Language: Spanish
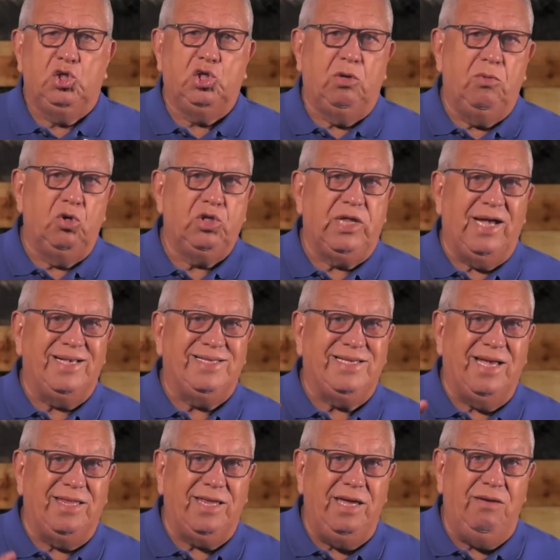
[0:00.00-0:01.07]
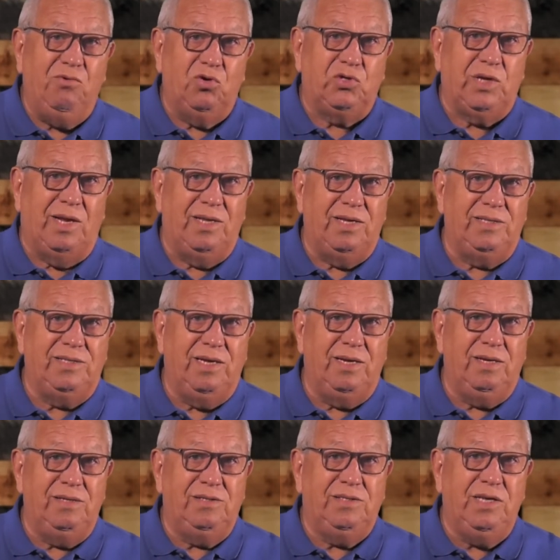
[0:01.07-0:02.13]
Somos taxativos al
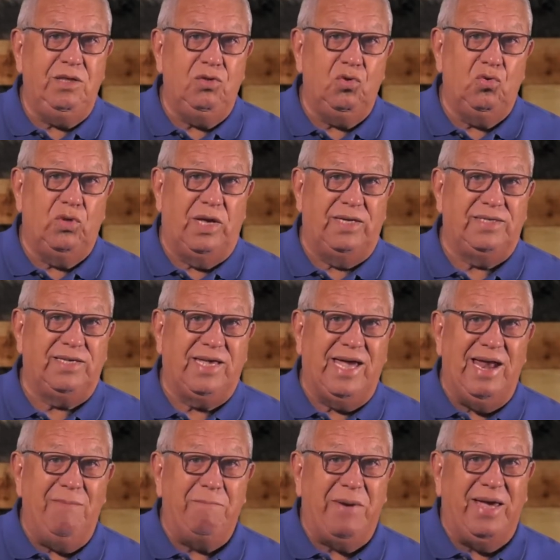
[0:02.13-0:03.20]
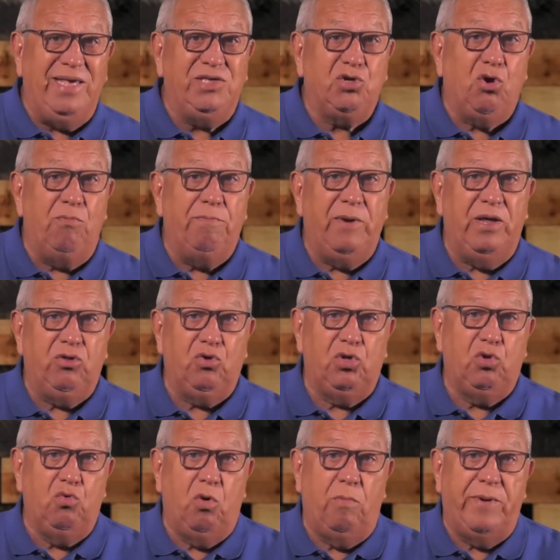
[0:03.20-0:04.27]
decir, sin dudas, que el país completo
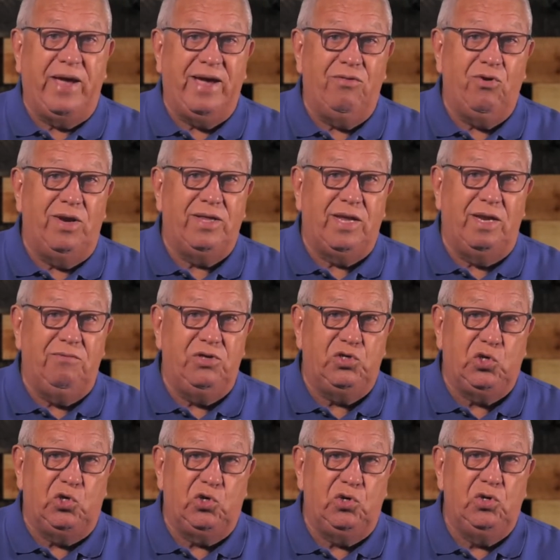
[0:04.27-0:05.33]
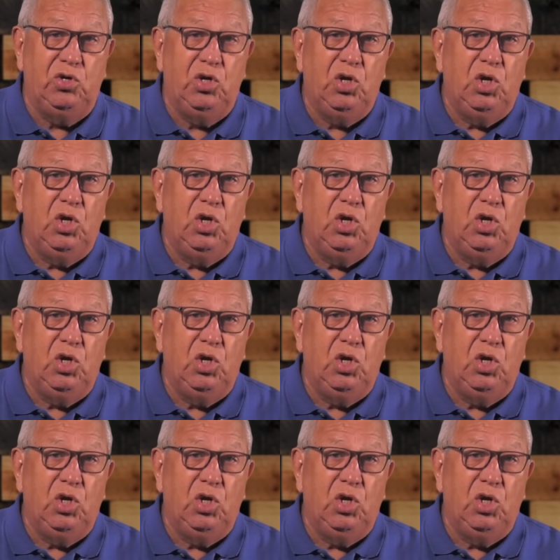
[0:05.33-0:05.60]
estuvo pegado al televisor,